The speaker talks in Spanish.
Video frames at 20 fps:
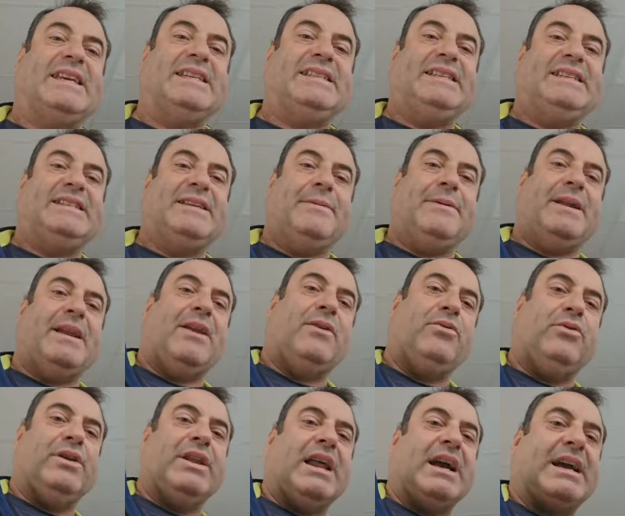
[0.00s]
si se va la
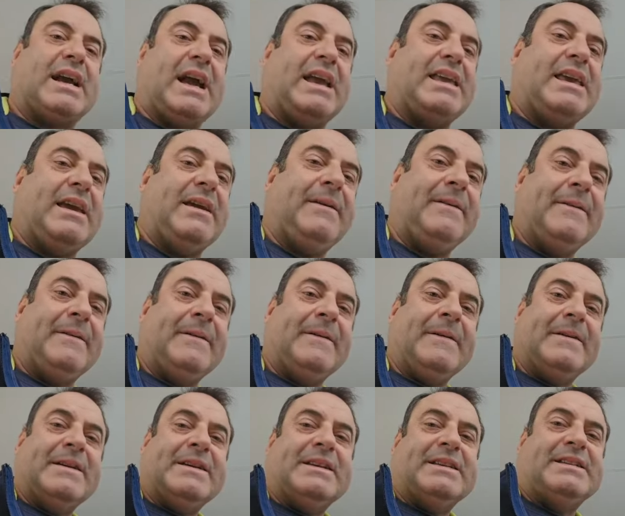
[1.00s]
luz de la calle,
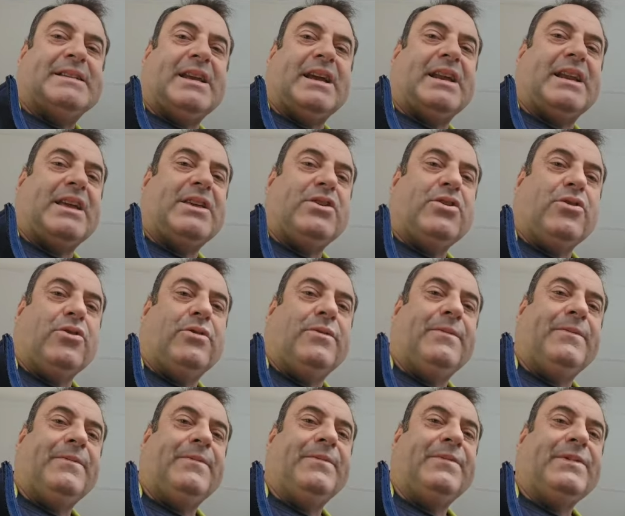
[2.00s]
si ahora yo
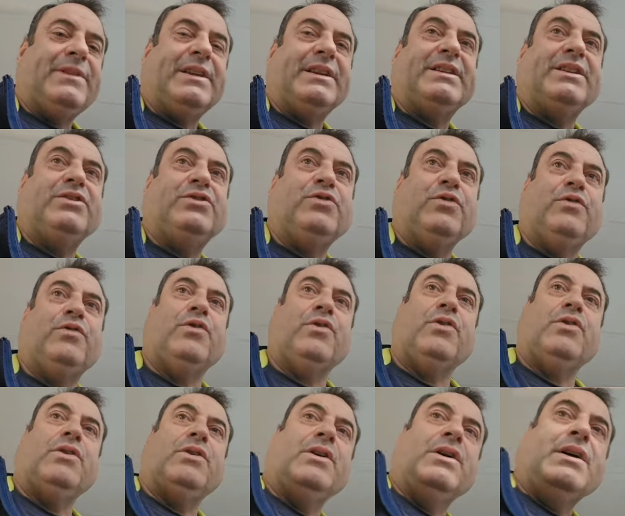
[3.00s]

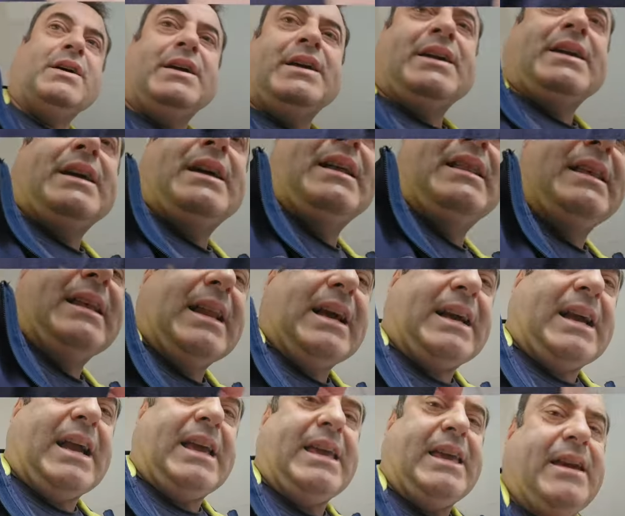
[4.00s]
desenchufo el de la
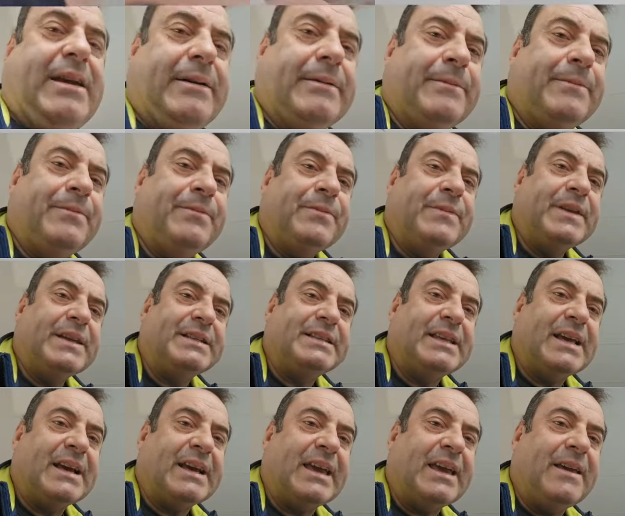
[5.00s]
calle,
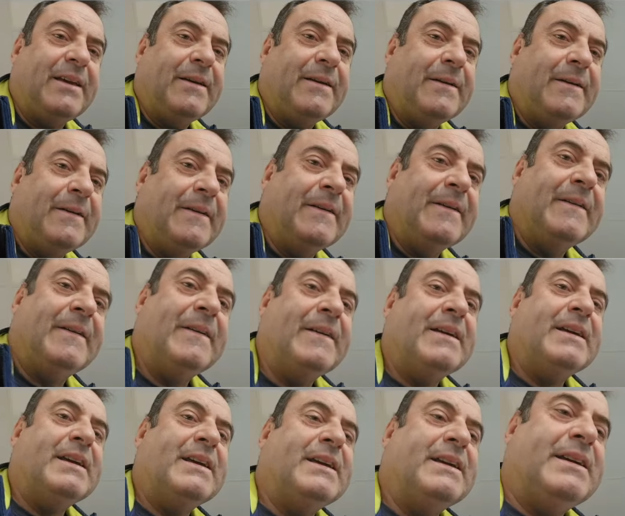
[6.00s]
este aquí,
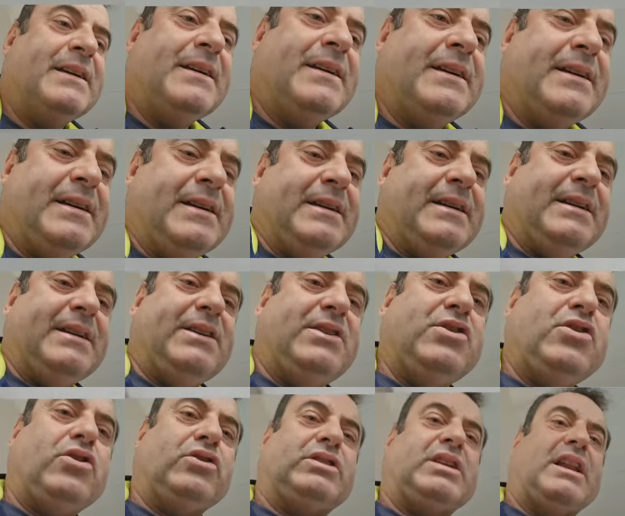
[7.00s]

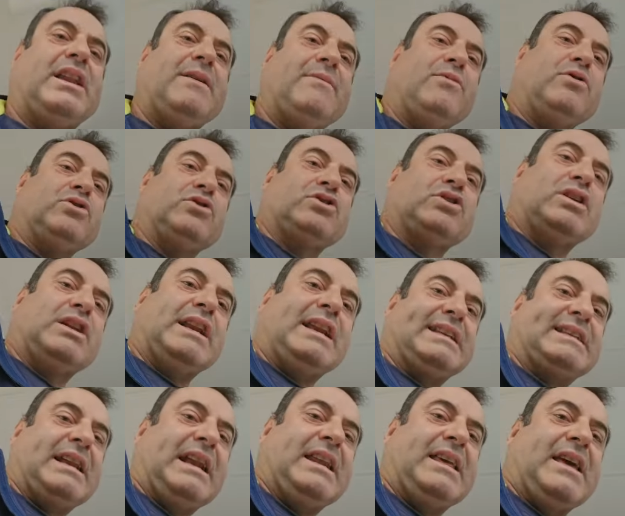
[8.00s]
no tenemos la
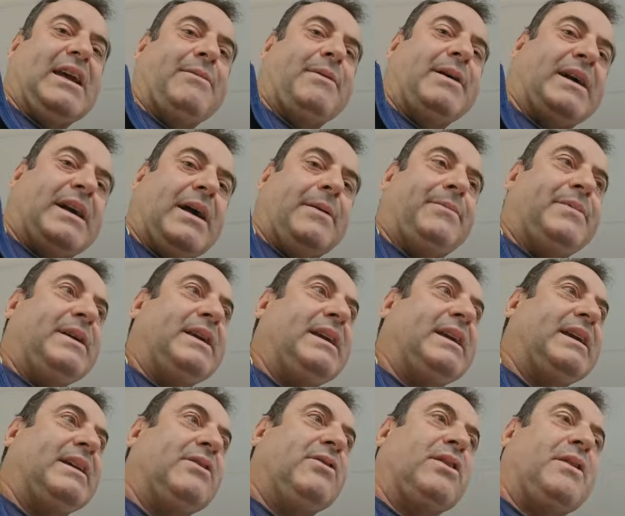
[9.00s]
salida de backup. ¿Y
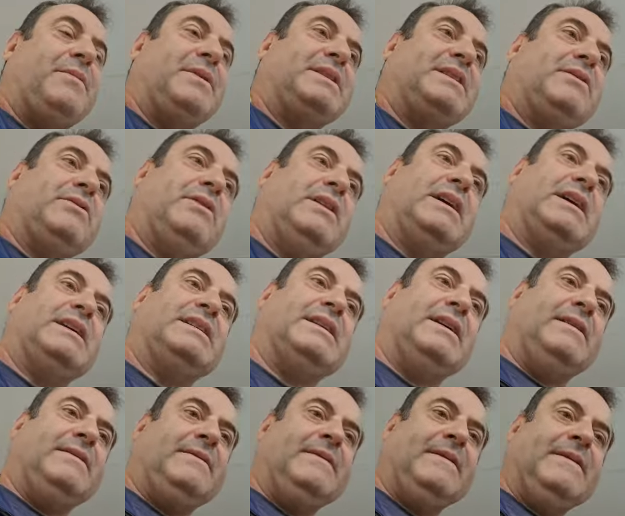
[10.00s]
qué es lo que pasa con la
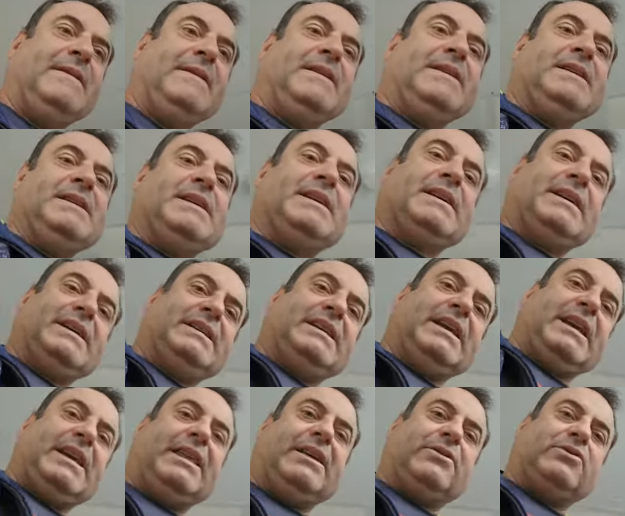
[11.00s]
casa? Que se
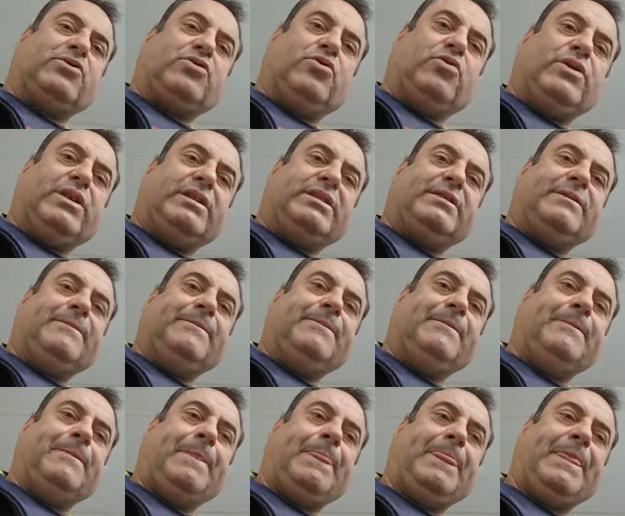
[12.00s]
queda a oscuras.
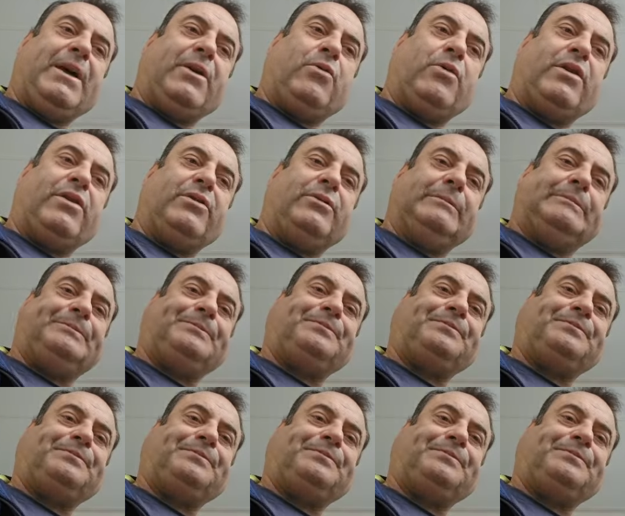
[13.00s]
¿De acuerdo?